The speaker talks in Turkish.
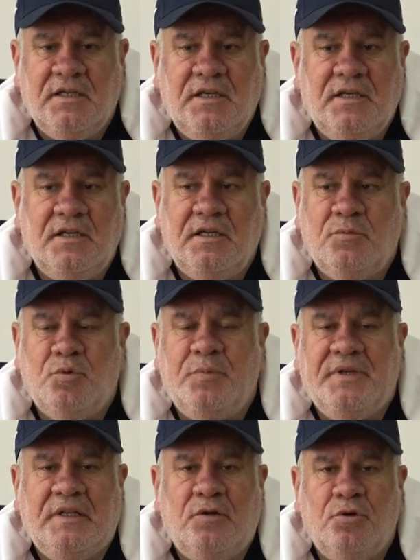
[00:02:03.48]
e, bu
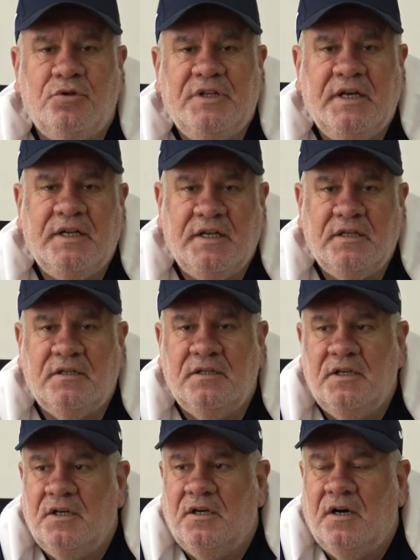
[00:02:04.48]
bedeli ödeyerek
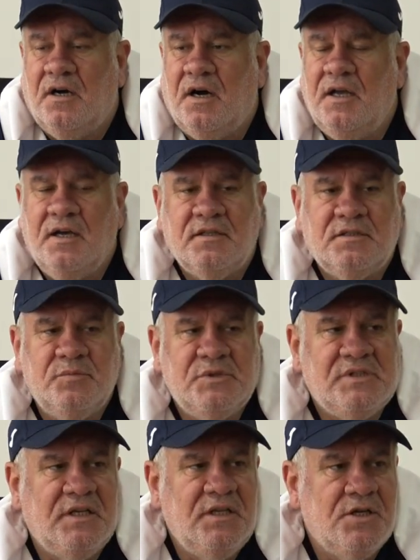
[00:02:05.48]

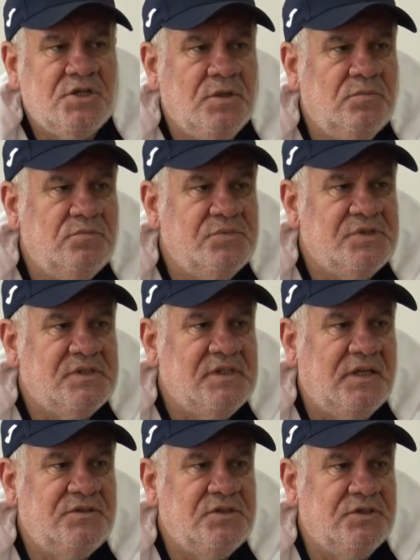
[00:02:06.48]
hayatımızdan,
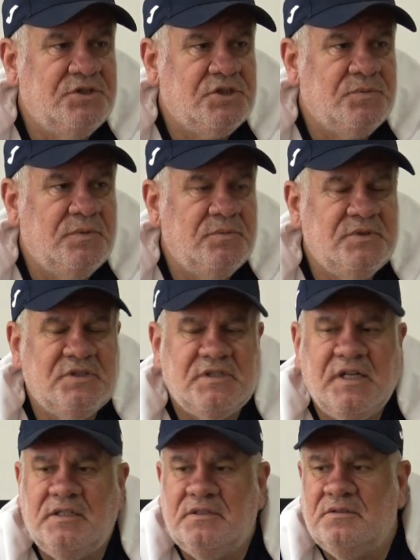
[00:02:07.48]
yaşamımızdan,
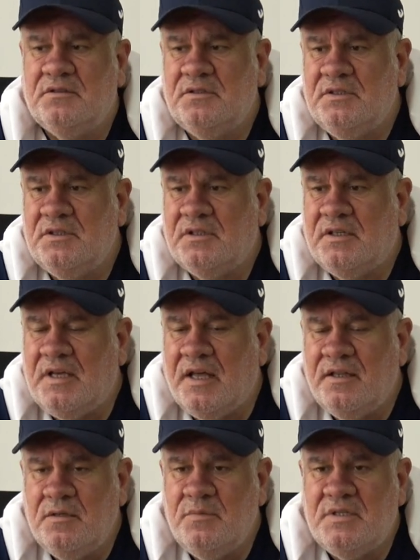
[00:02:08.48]
çalışmamızdan, e,
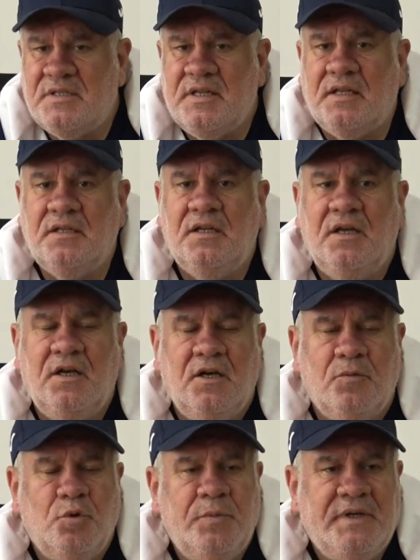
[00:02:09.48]
kendimizden
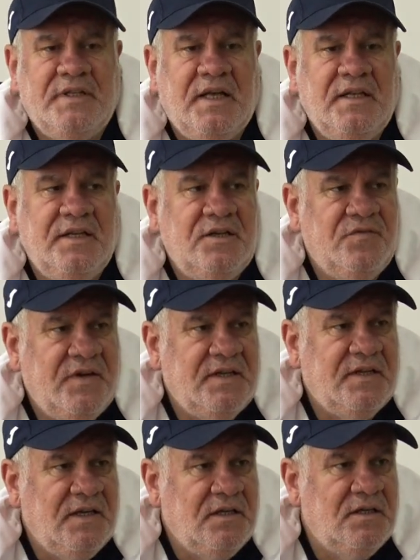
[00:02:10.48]
bu bedelleri
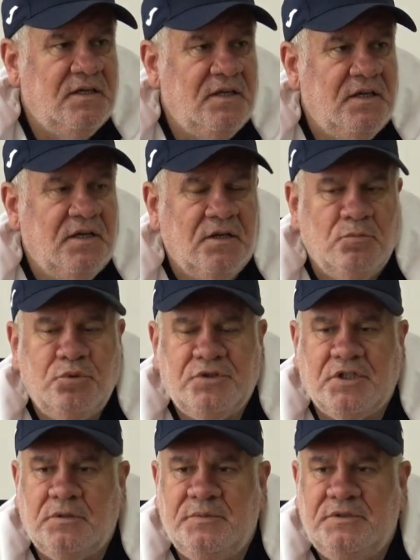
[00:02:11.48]
vererek bu
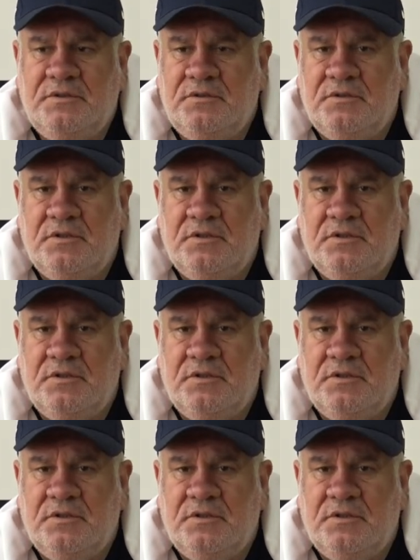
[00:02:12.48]
takımın